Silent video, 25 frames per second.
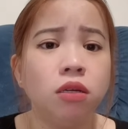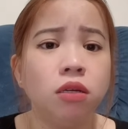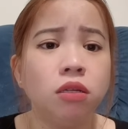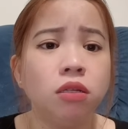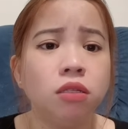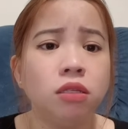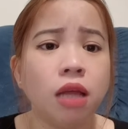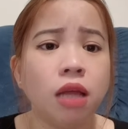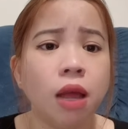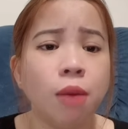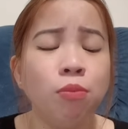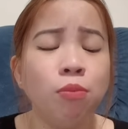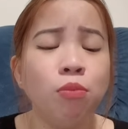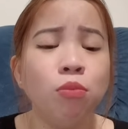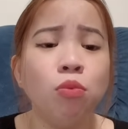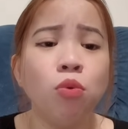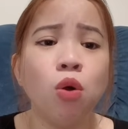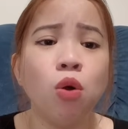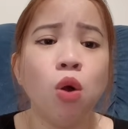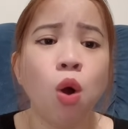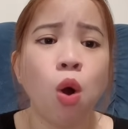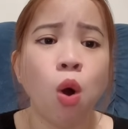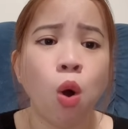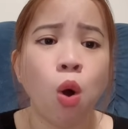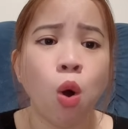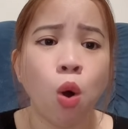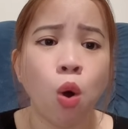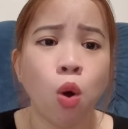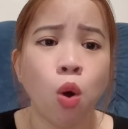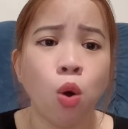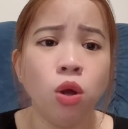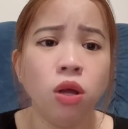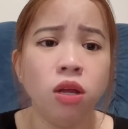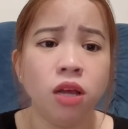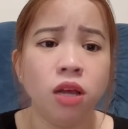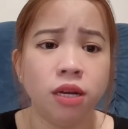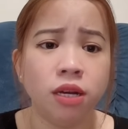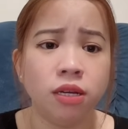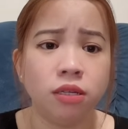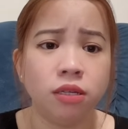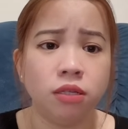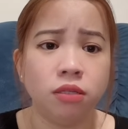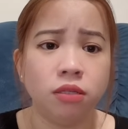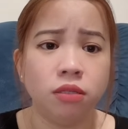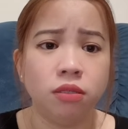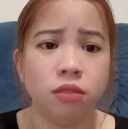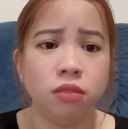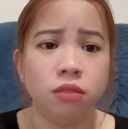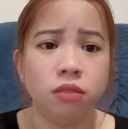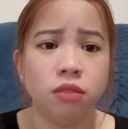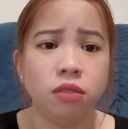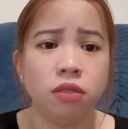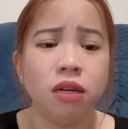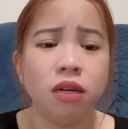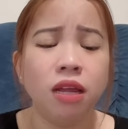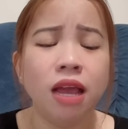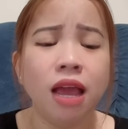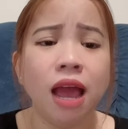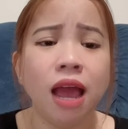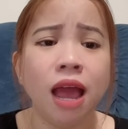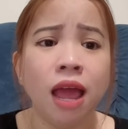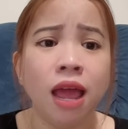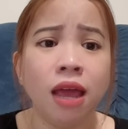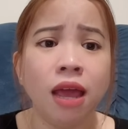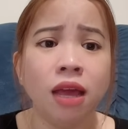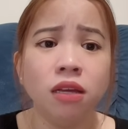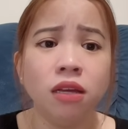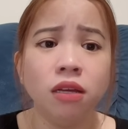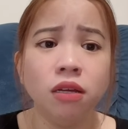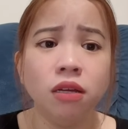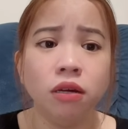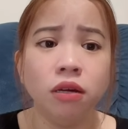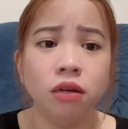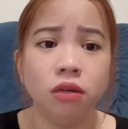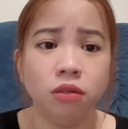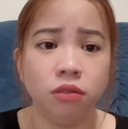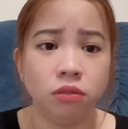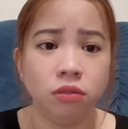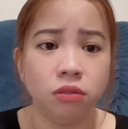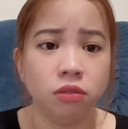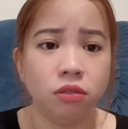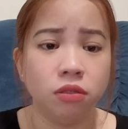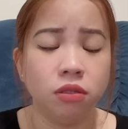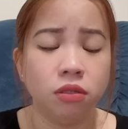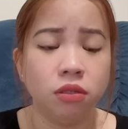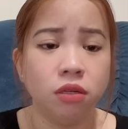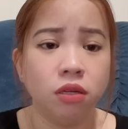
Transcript: sống ngỗ nghịch ngang ngược